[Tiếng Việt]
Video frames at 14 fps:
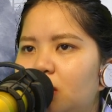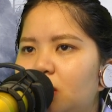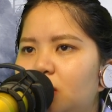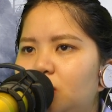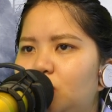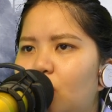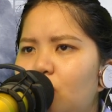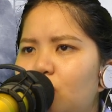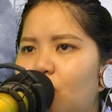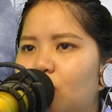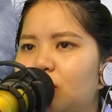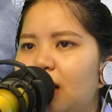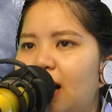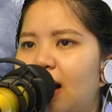Người rốt
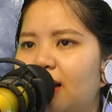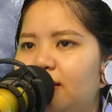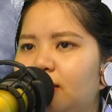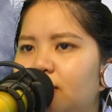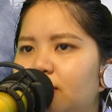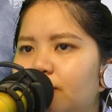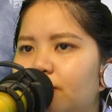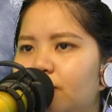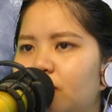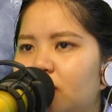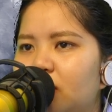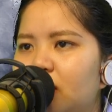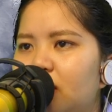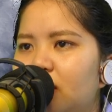cuộc là ai?
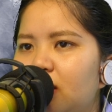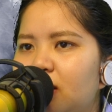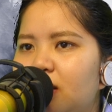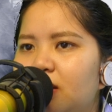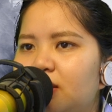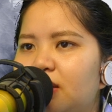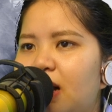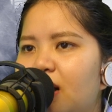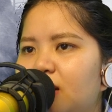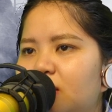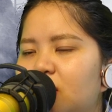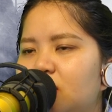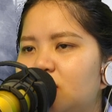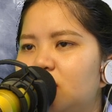
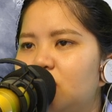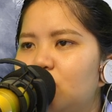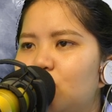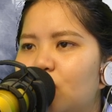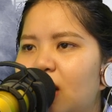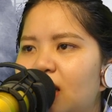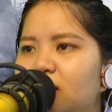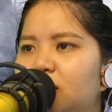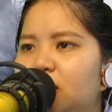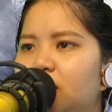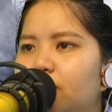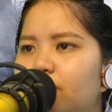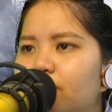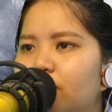Ta là thần sứ của các
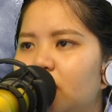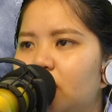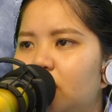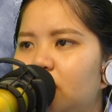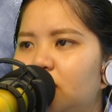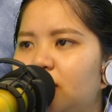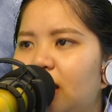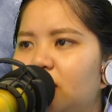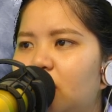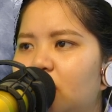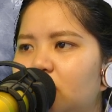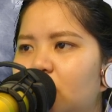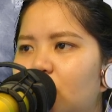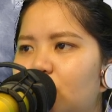ngươi. Hứa
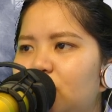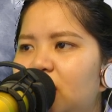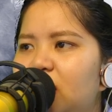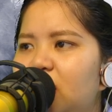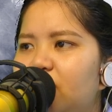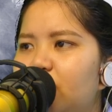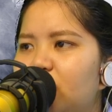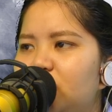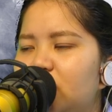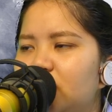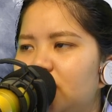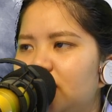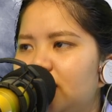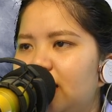Thanh ngẩng đầu nhìn lên bầu
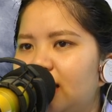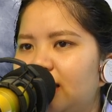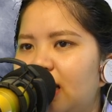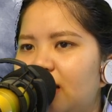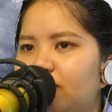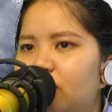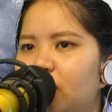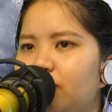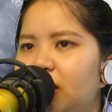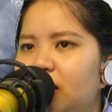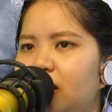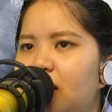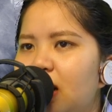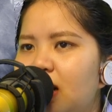trời, nhàn nhạt, mở
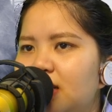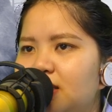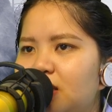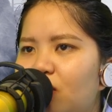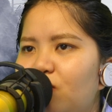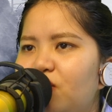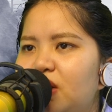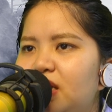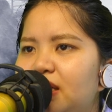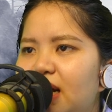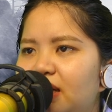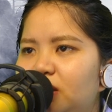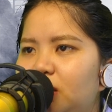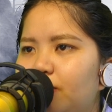miệng, sáu vị
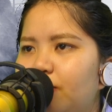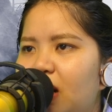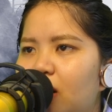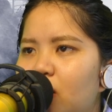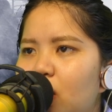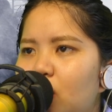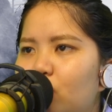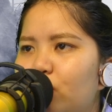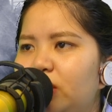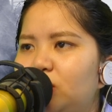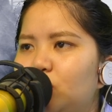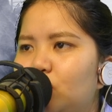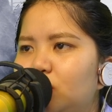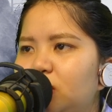linh tàng trầm mặc
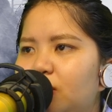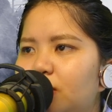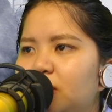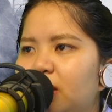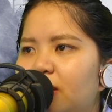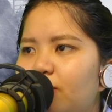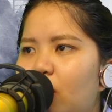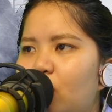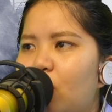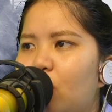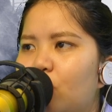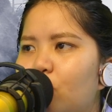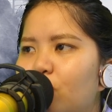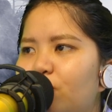nguyên rủa trong cơ thể bọn
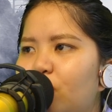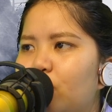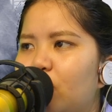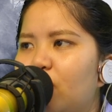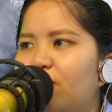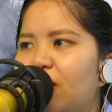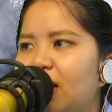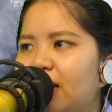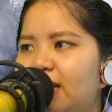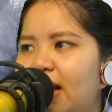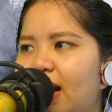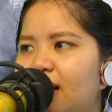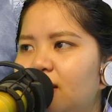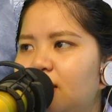họ khôi phục không phải là
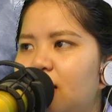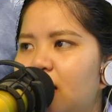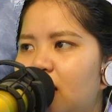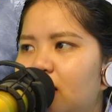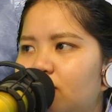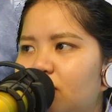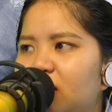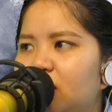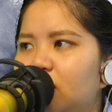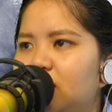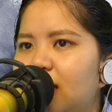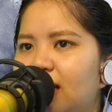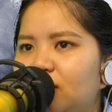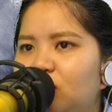giả, mà
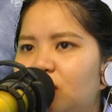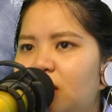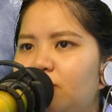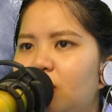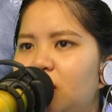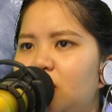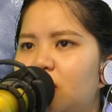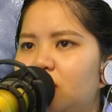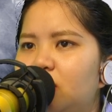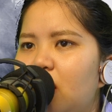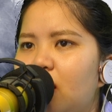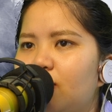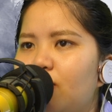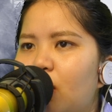thật ra cho đến bây
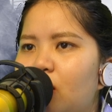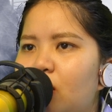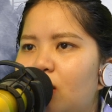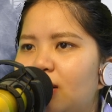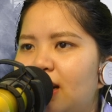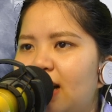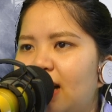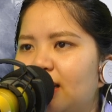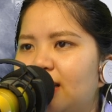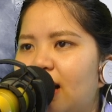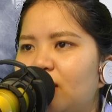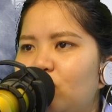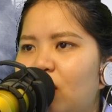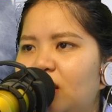giờ, bọn họ đã đại
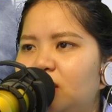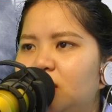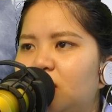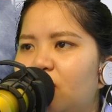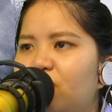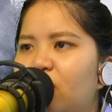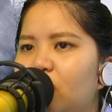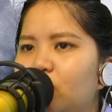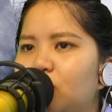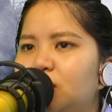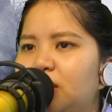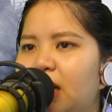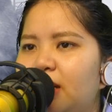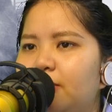khái đoán được thân phận
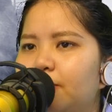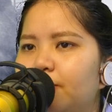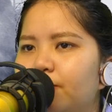của Hứa Thanh.